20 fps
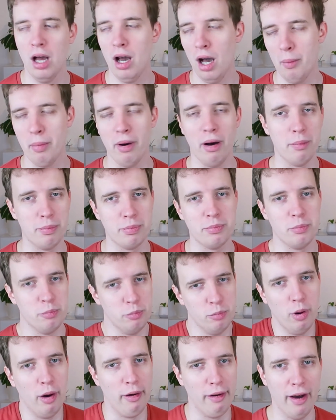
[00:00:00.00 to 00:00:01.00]
Aber
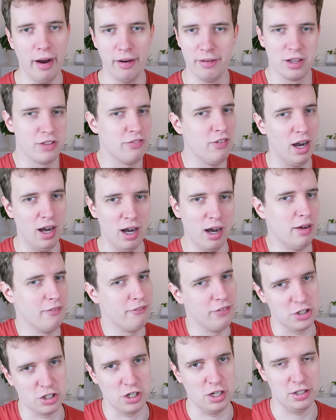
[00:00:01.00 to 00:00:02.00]
naja, es war
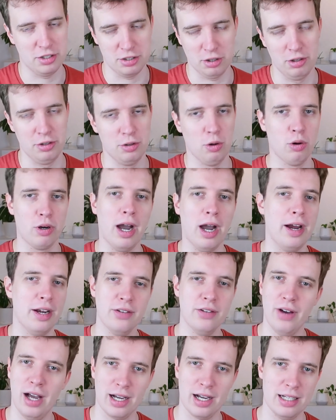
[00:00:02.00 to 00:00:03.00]
wahrscheinlich dann doch
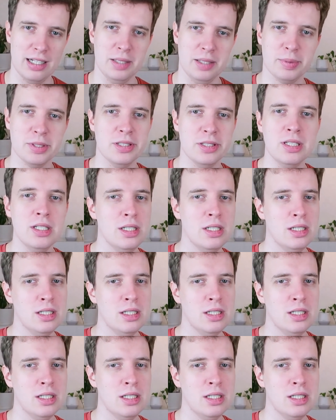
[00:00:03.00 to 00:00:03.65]
keine wahre Liebe.